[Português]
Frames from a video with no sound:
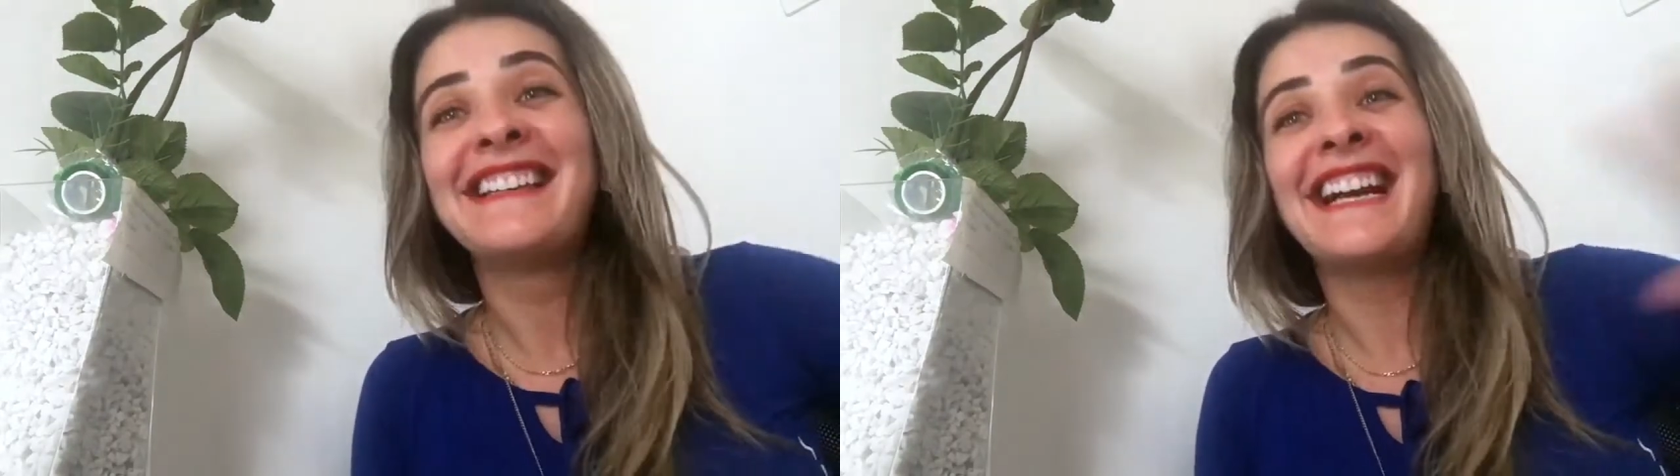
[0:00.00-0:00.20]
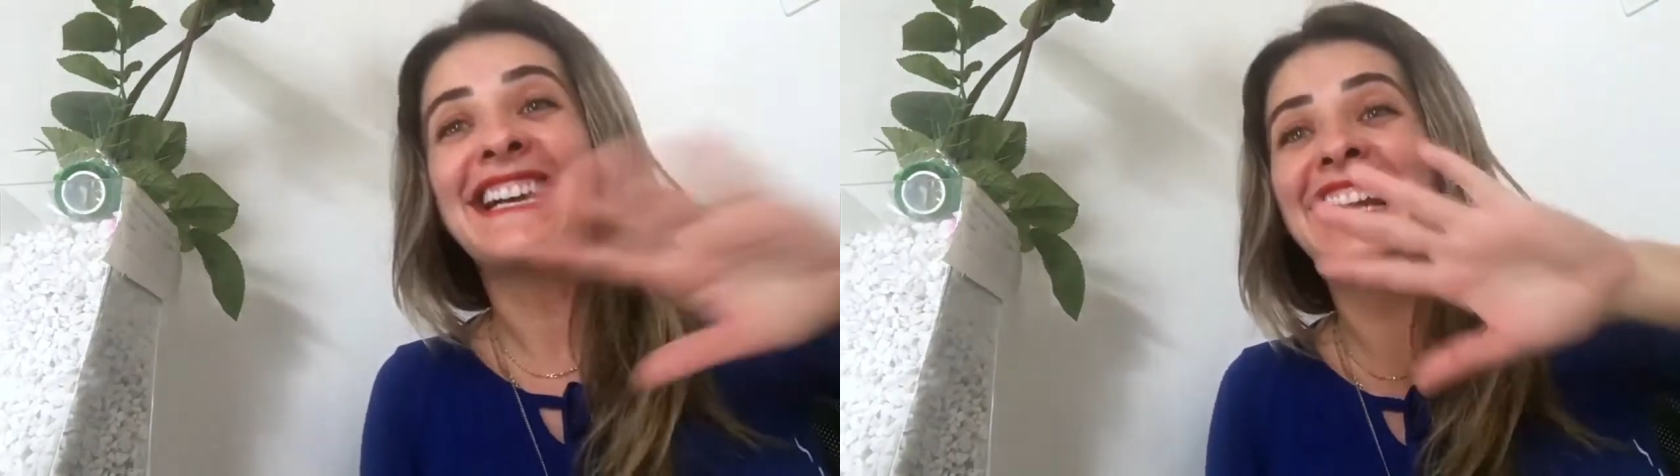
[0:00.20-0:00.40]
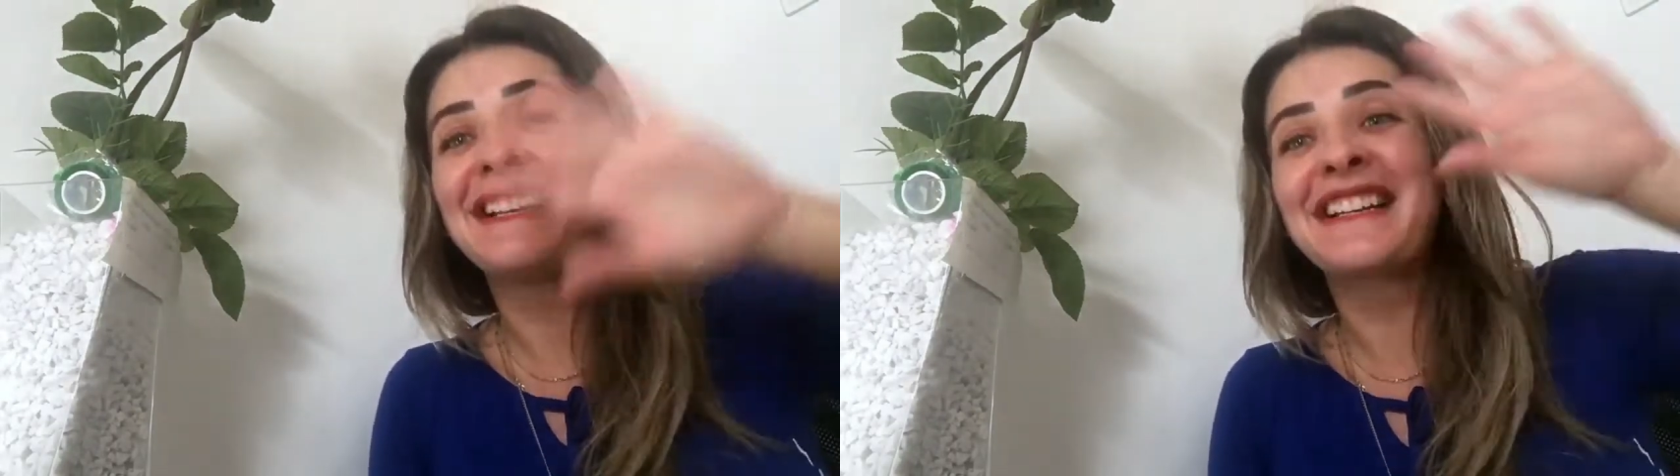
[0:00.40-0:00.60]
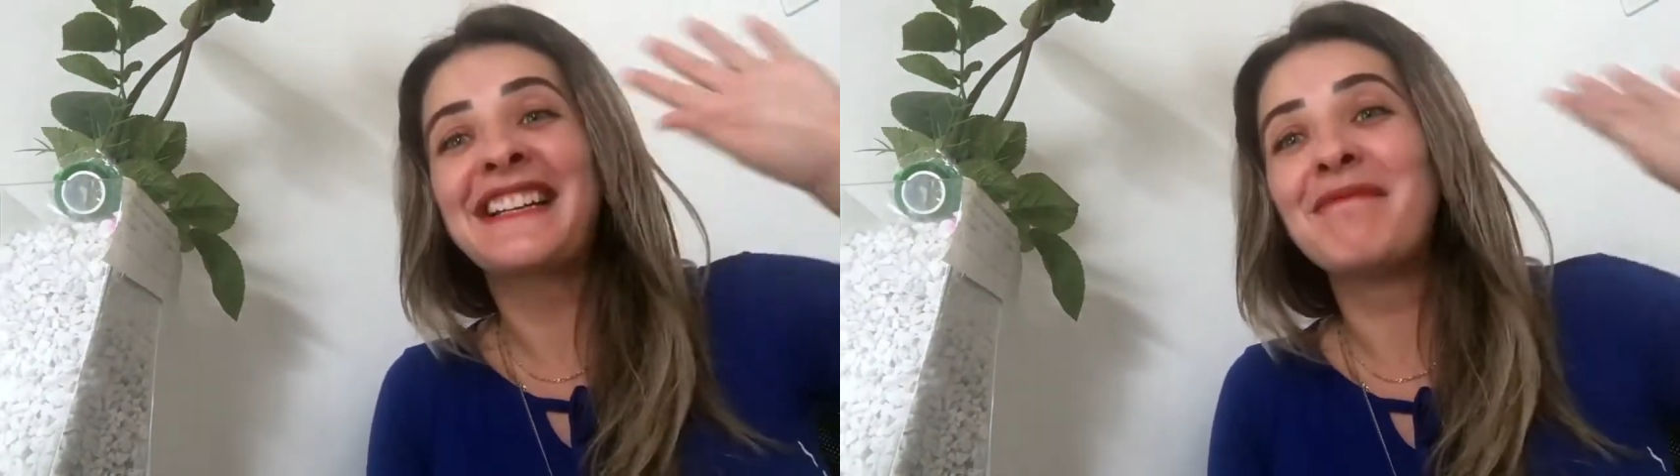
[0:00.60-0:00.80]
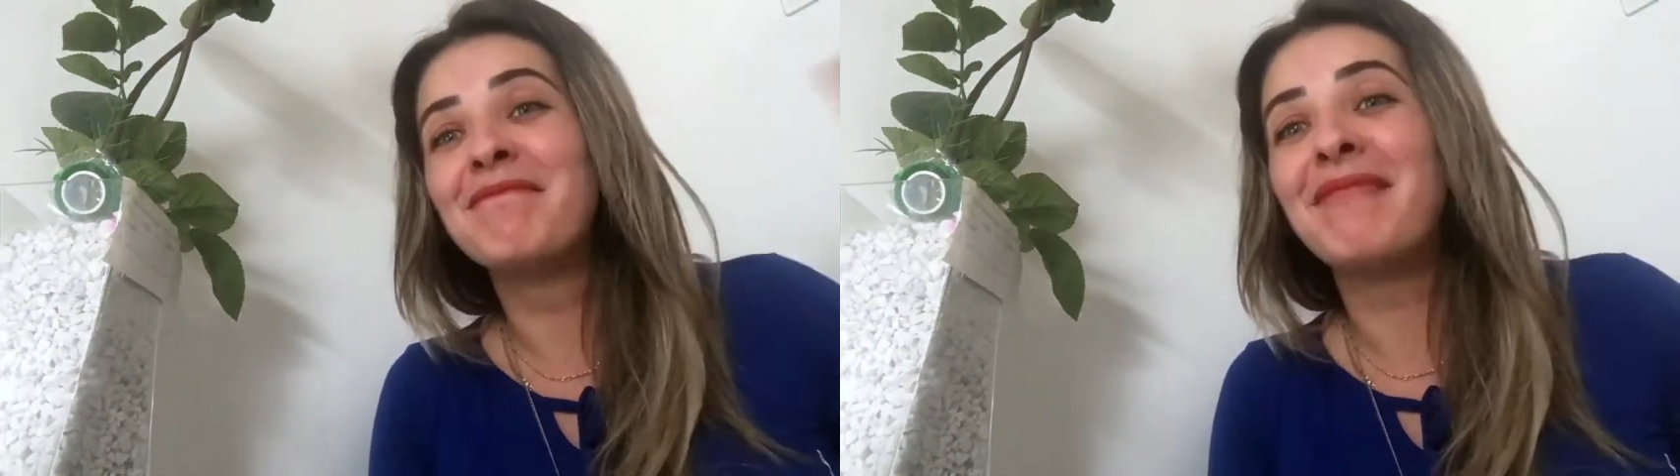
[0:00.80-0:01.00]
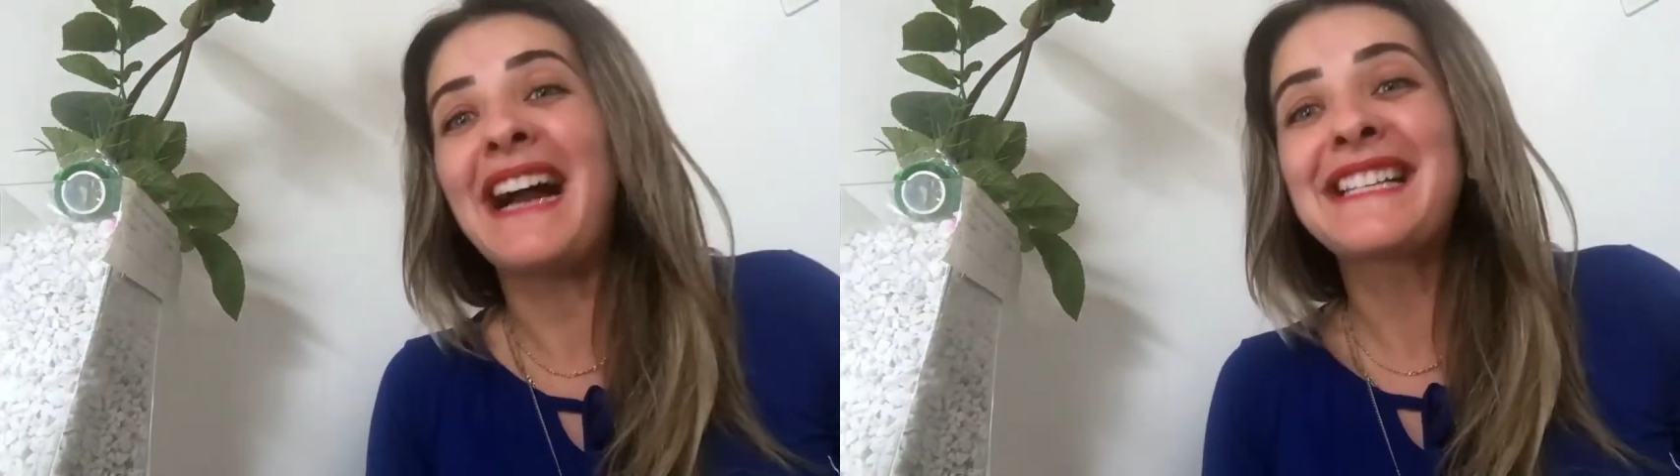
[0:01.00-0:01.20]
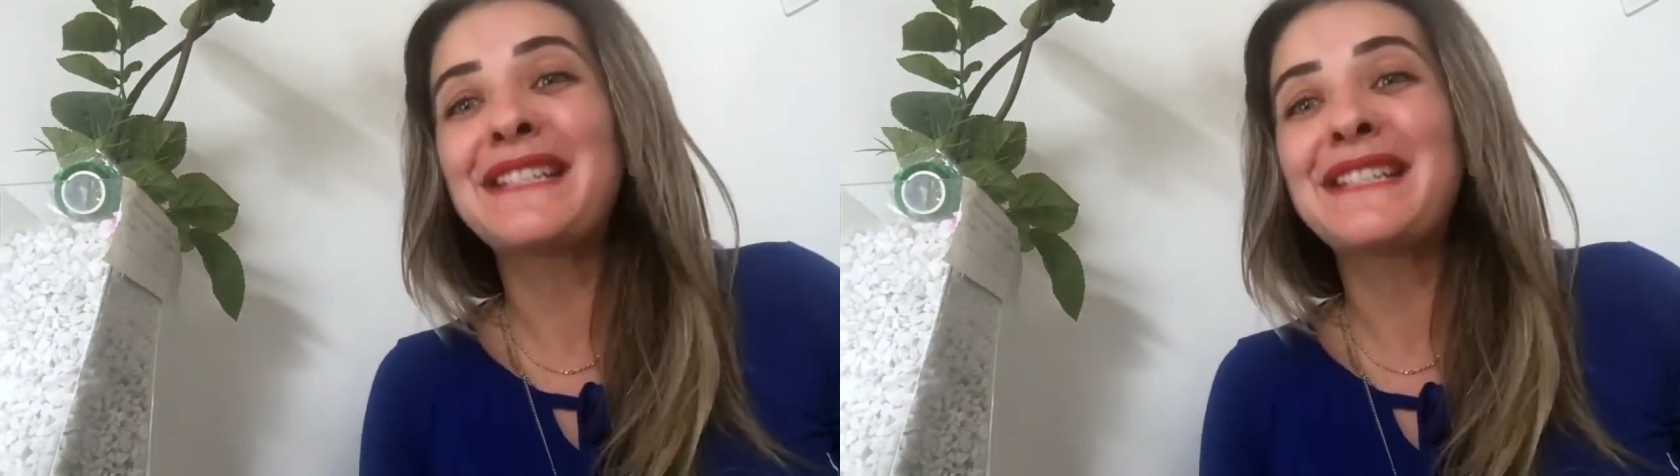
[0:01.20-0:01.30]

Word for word: daquele que, mais